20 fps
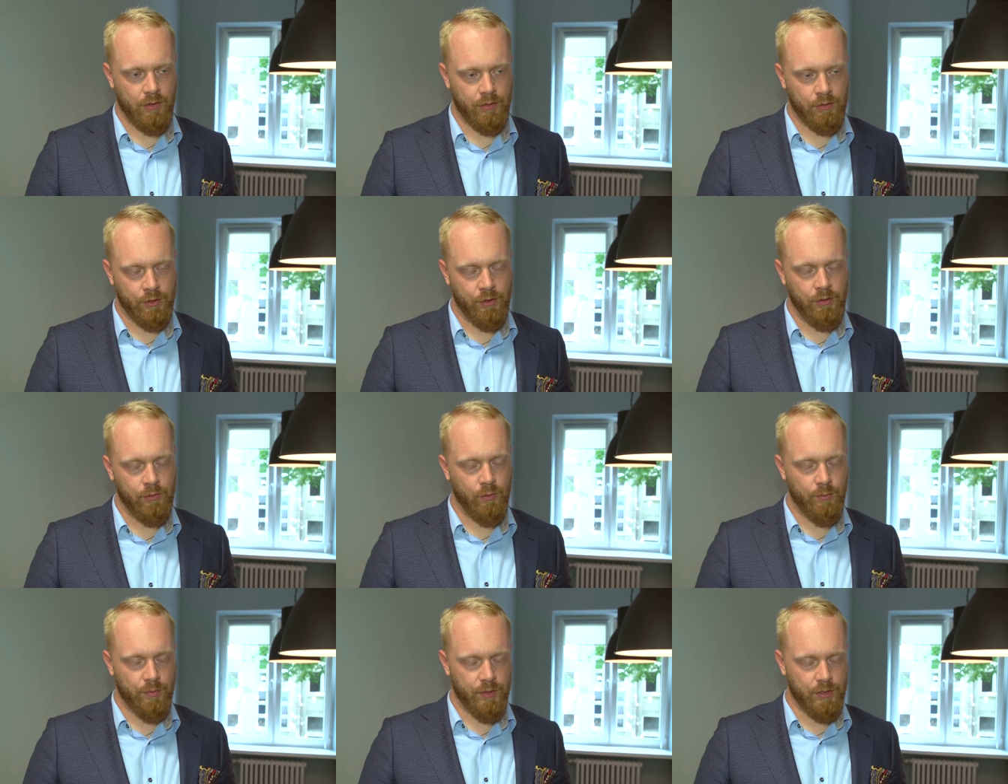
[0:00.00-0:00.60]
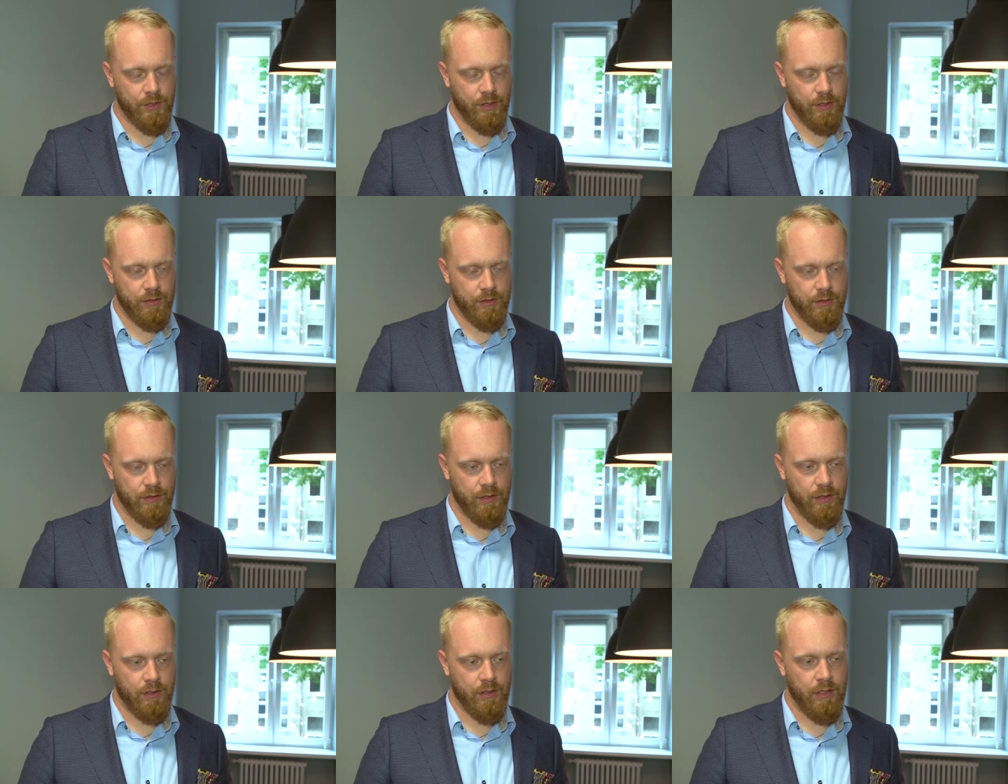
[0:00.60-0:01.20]
Od kilku
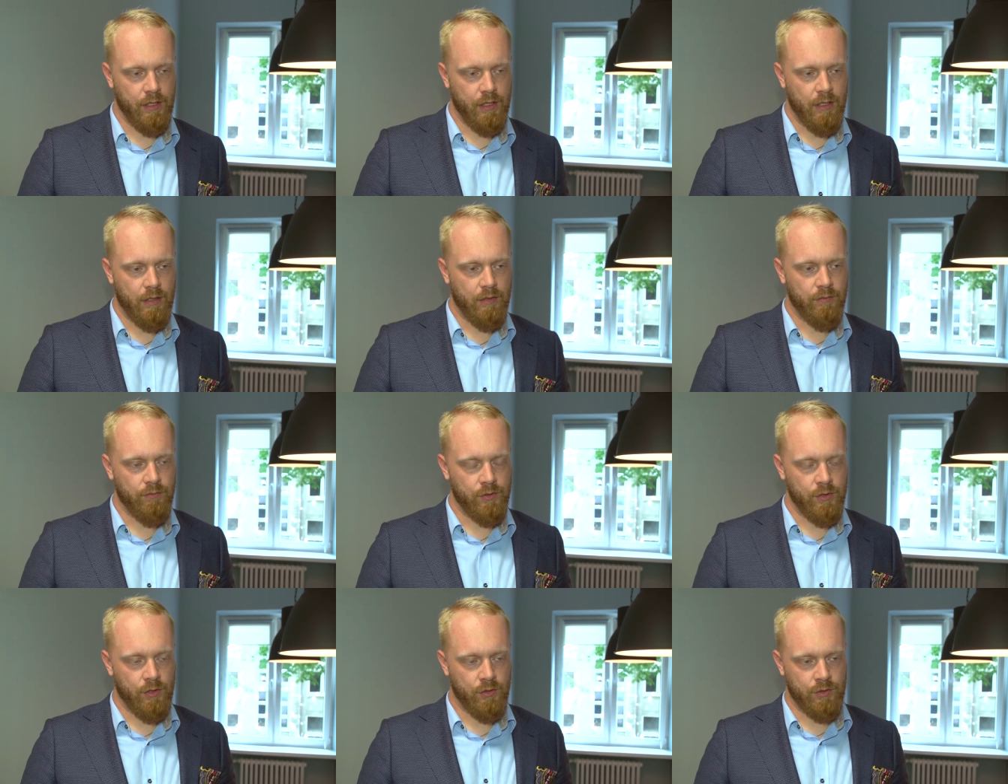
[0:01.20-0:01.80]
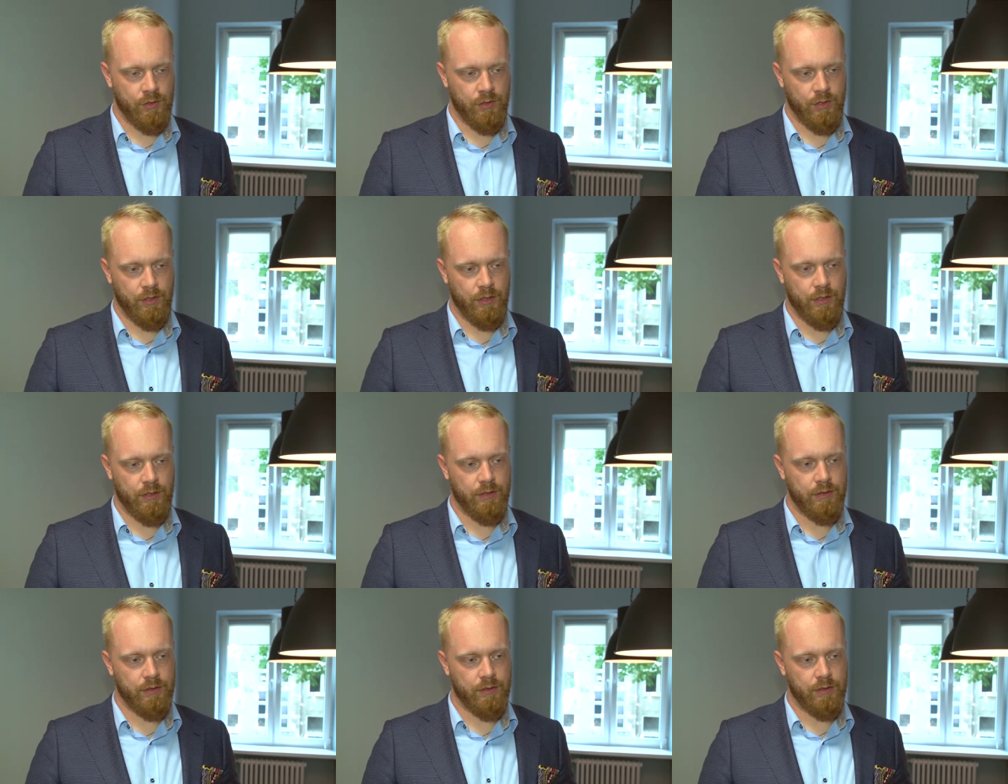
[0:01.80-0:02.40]
miesięcy widoczny
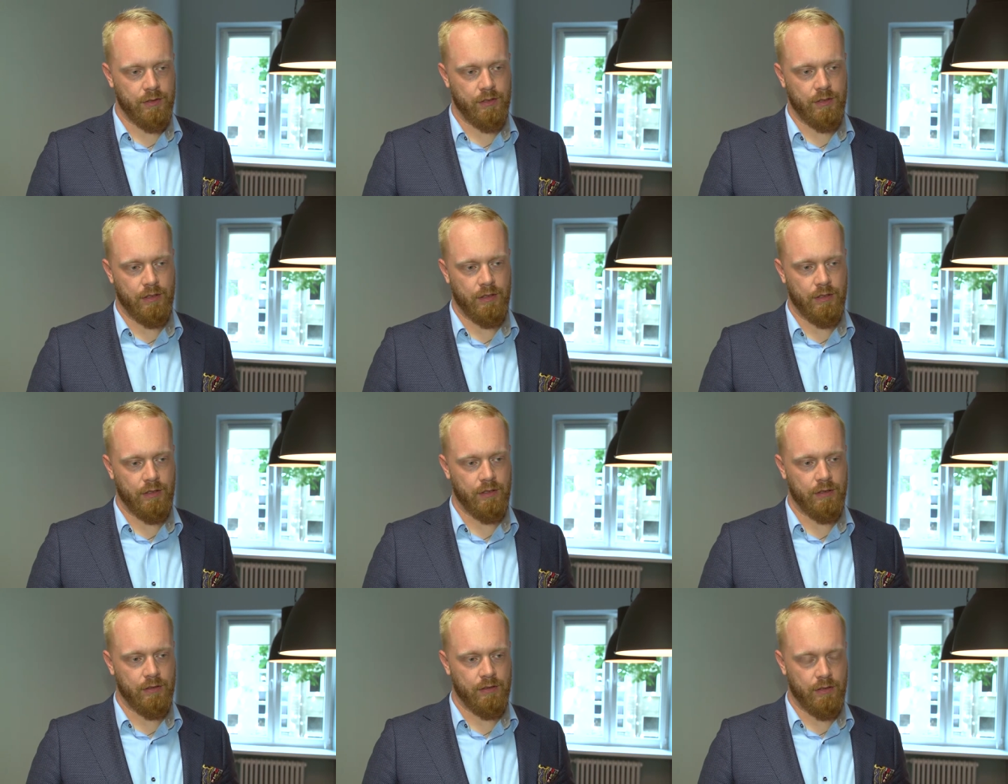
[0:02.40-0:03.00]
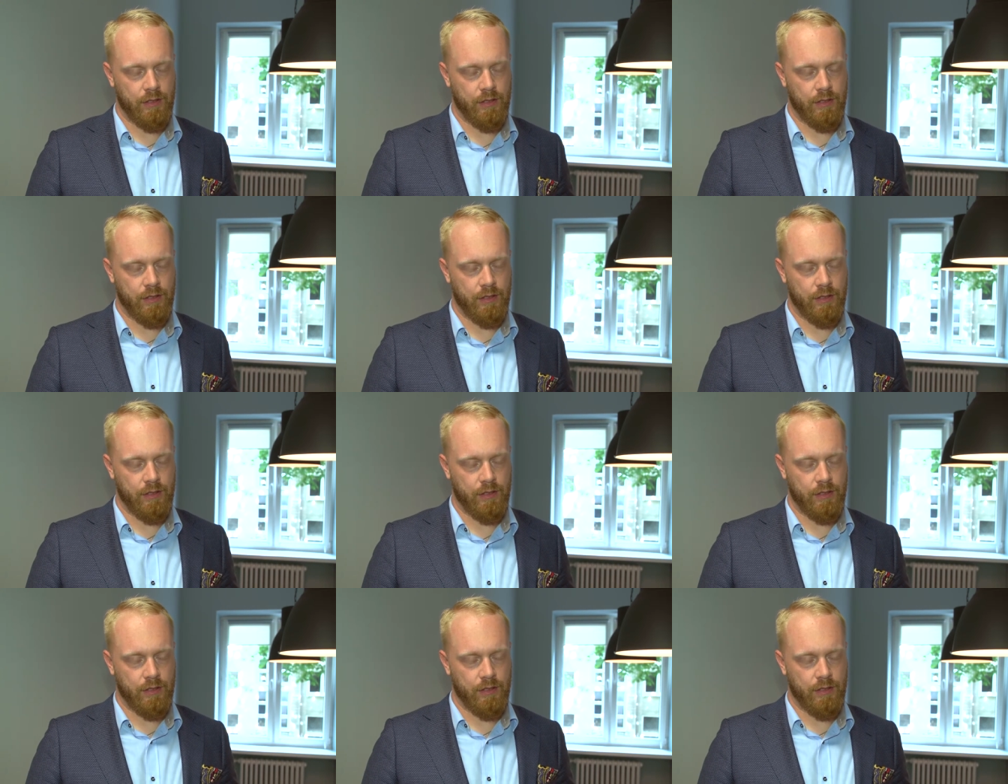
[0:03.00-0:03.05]
jest e,